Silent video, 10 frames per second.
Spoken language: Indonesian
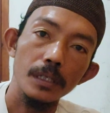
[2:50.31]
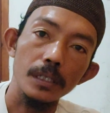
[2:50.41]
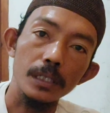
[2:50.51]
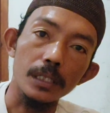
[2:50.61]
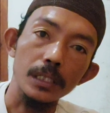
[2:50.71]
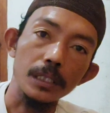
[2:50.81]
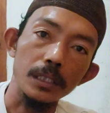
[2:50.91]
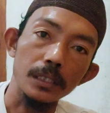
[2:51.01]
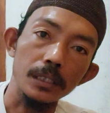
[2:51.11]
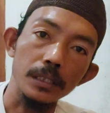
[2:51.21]
Eh,
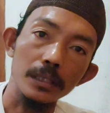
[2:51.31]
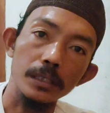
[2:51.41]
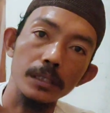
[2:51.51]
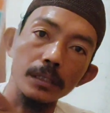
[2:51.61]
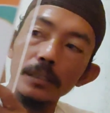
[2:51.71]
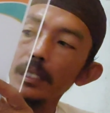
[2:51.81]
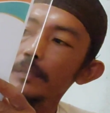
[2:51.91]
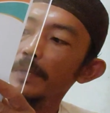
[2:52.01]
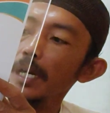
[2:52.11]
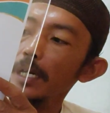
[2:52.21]
ini
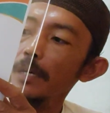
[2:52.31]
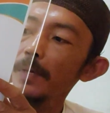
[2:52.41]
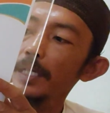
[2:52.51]
sangat berharga